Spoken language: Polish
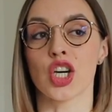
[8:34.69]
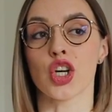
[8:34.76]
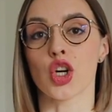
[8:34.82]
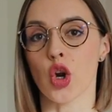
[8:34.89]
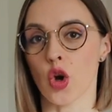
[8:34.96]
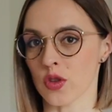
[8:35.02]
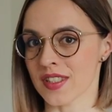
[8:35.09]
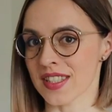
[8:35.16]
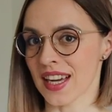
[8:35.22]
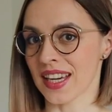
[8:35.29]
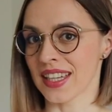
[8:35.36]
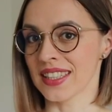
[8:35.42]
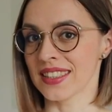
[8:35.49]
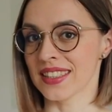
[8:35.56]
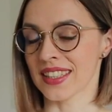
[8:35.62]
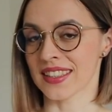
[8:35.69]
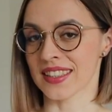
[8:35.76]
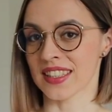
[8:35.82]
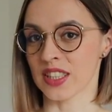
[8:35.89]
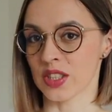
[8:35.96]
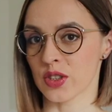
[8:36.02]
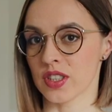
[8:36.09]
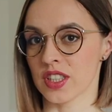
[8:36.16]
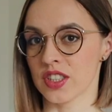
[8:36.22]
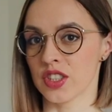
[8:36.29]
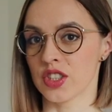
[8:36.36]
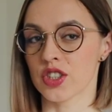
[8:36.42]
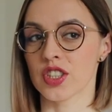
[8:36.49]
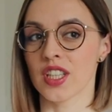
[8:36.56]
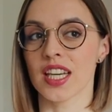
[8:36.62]
rodzaj diety
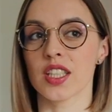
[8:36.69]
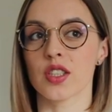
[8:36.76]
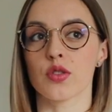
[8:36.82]
ketogenicznej,